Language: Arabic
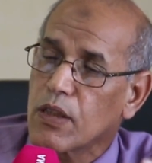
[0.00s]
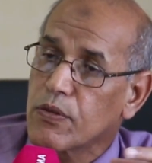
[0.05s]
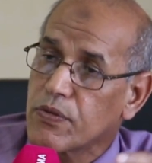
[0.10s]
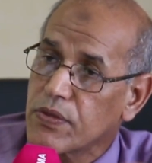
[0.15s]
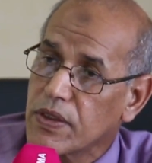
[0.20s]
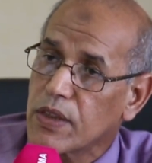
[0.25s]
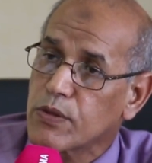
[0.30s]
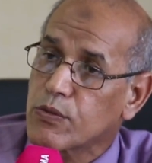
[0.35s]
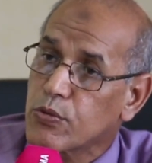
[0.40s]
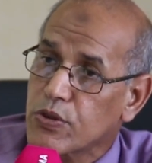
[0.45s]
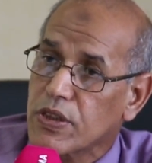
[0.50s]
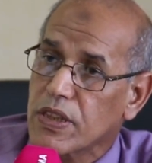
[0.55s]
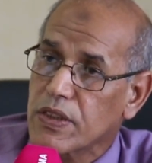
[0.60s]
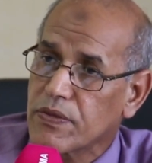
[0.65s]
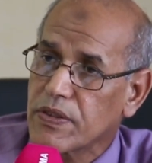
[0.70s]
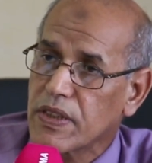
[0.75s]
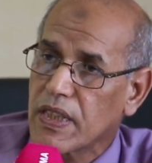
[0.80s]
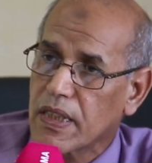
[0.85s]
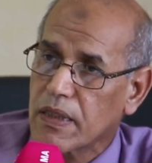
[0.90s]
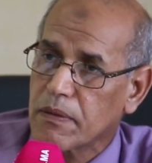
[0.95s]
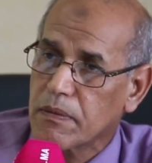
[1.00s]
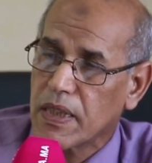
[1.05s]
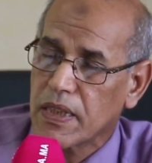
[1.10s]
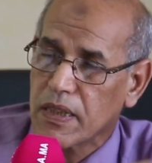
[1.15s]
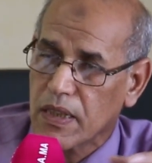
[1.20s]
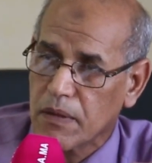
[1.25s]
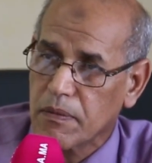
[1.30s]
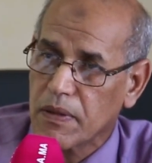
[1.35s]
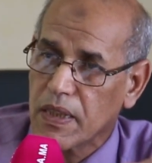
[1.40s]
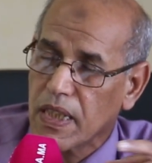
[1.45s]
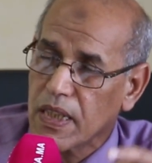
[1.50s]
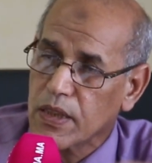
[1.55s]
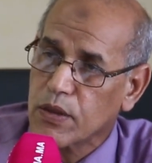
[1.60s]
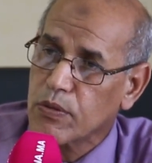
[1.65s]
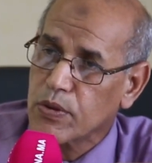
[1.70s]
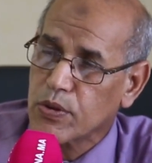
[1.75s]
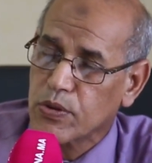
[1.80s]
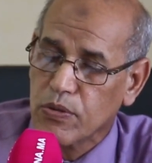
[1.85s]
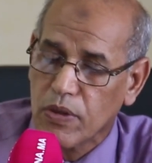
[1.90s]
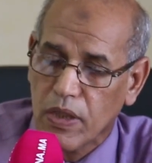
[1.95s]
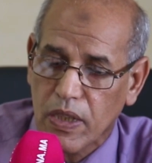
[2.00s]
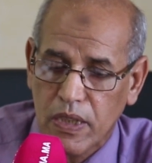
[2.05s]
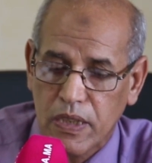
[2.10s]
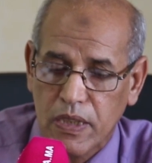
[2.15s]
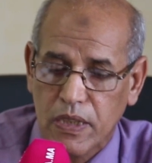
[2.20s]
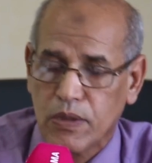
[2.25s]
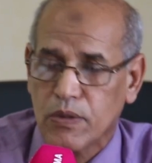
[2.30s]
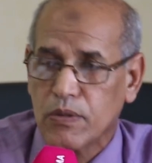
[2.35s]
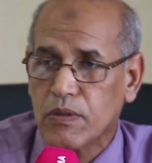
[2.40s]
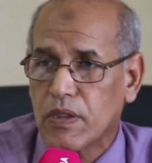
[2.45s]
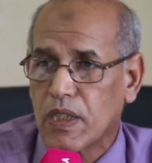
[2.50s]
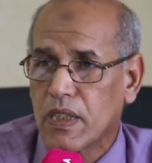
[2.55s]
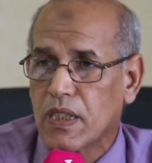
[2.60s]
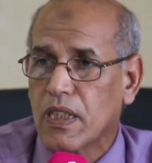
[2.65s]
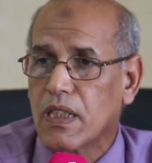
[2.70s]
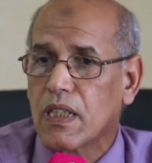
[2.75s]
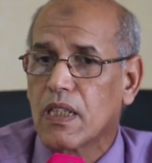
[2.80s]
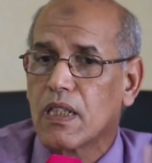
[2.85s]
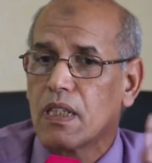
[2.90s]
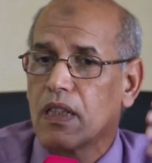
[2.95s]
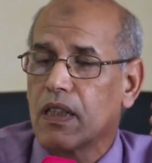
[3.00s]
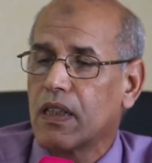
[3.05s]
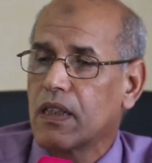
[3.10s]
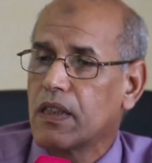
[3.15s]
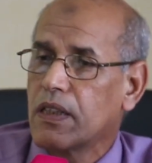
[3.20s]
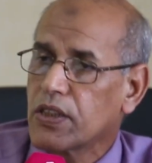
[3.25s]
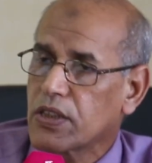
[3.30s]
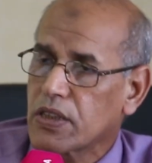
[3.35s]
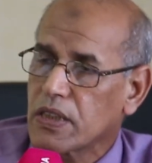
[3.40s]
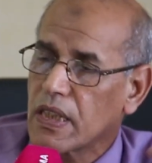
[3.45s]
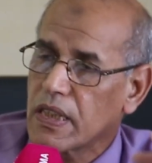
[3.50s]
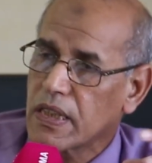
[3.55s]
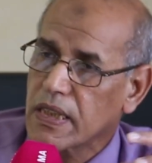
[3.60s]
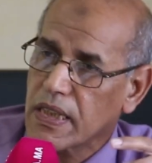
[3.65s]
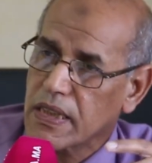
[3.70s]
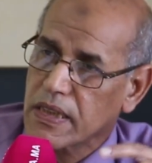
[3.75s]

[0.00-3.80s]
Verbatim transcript: أو فيها توجد فيها هذه المعايير أم لا هذا هو السؤال ان يطرحوه على اللجنه اللي